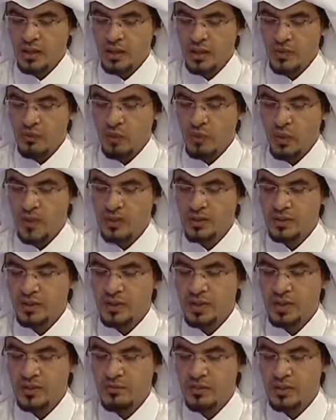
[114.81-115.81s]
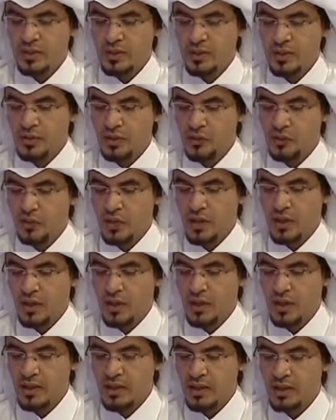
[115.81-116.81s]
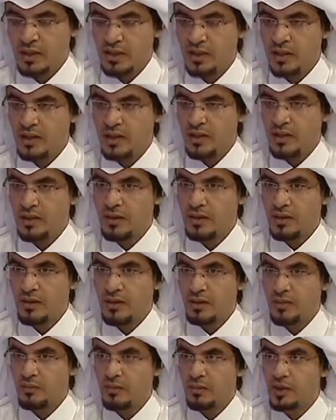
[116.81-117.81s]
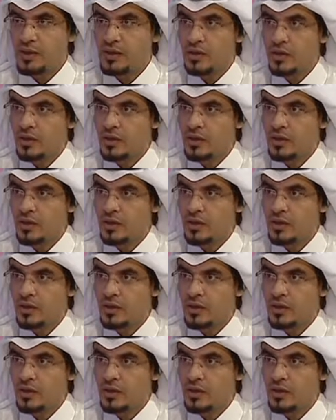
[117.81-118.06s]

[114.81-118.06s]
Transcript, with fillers: وأنت الخبير ومن